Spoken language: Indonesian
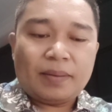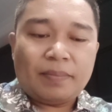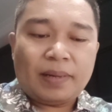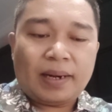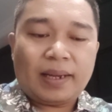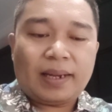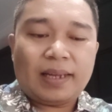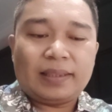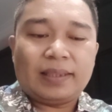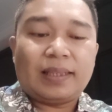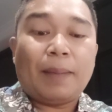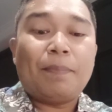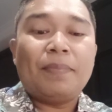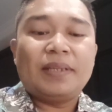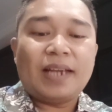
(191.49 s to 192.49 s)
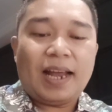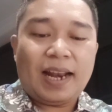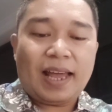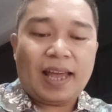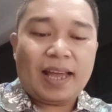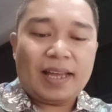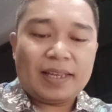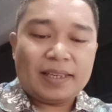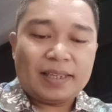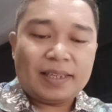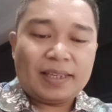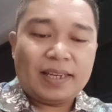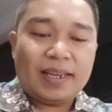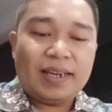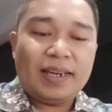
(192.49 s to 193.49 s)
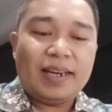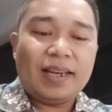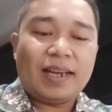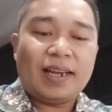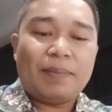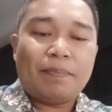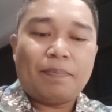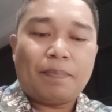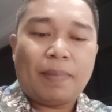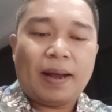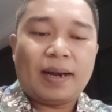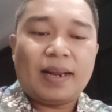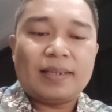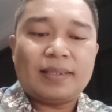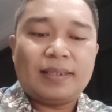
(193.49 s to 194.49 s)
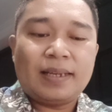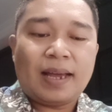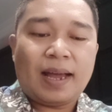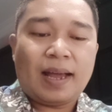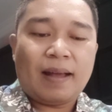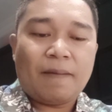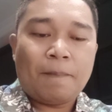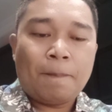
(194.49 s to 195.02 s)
mereka tetap menyala. Kini dengan panas yang